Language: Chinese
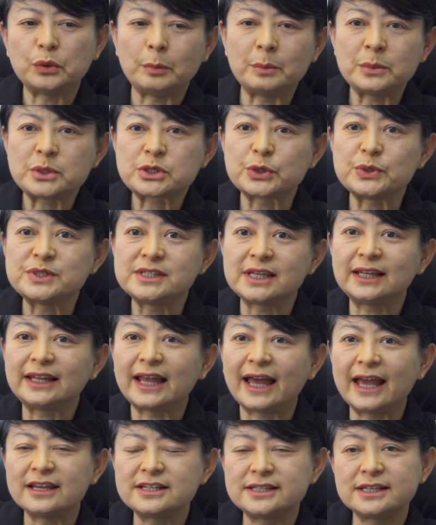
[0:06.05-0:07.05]
我们首先
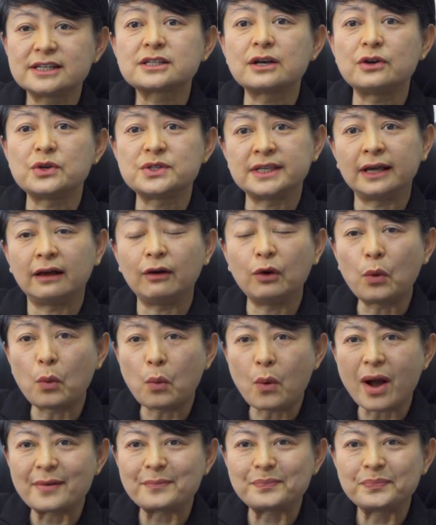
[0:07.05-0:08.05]
来介绍一下
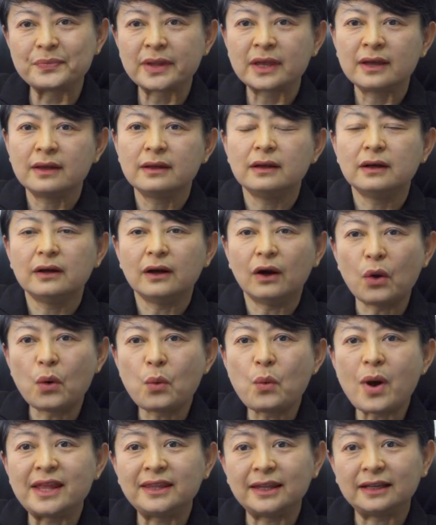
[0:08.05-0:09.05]

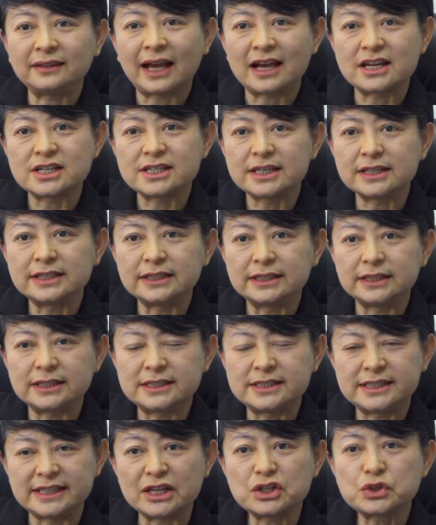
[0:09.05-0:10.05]
O1，O1 呢，它是一个
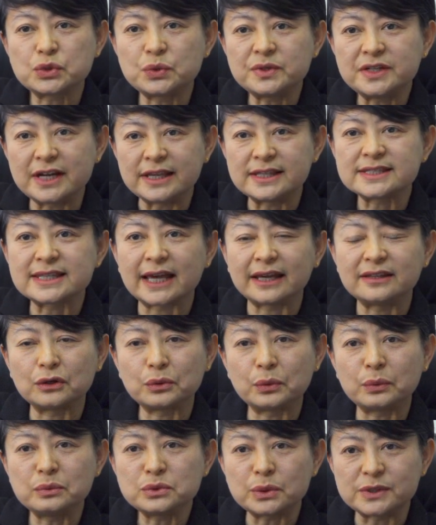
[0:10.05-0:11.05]
杰出人才的
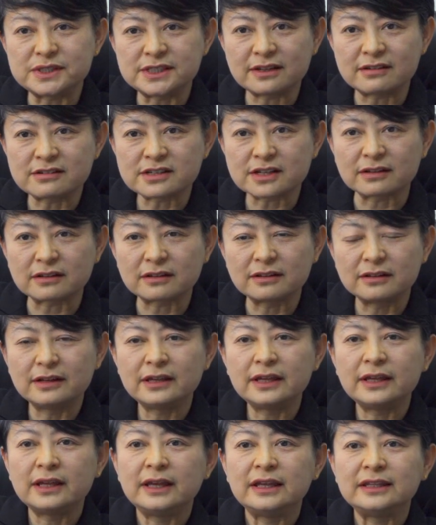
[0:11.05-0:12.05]
工作签证。
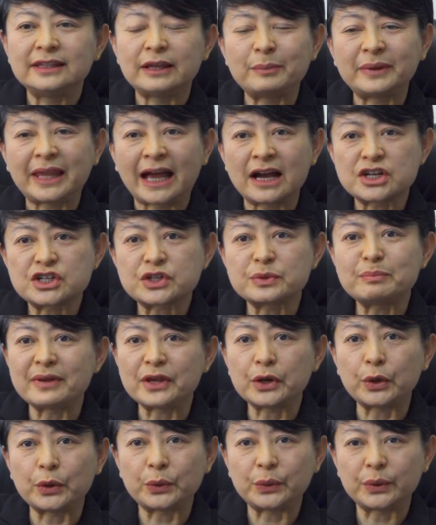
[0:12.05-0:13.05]
那么它是
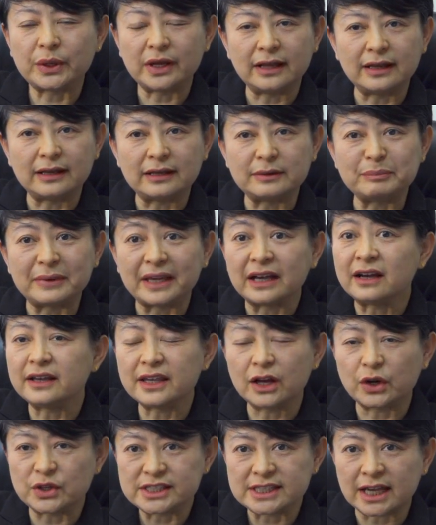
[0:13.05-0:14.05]
没有呃名额
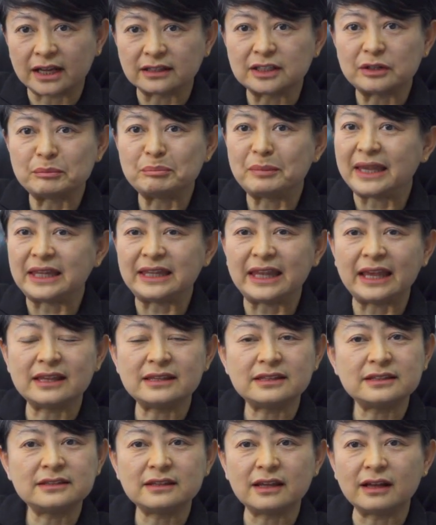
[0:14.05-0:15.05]
要抢的，每
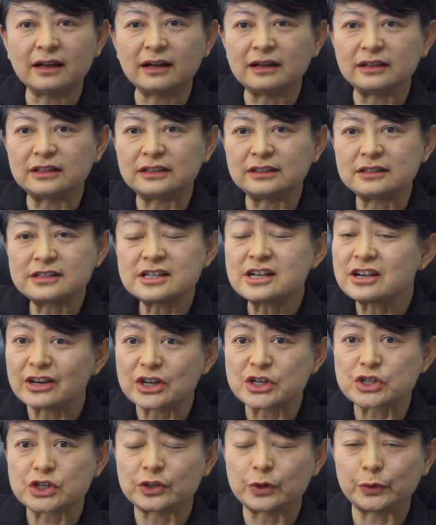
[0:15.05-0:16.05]
年呃任
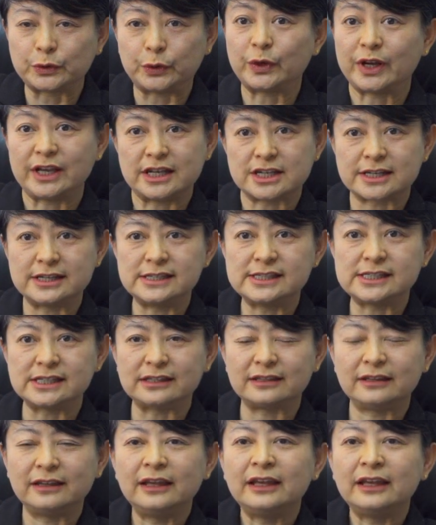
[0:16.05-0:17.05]
何时候都可以申请。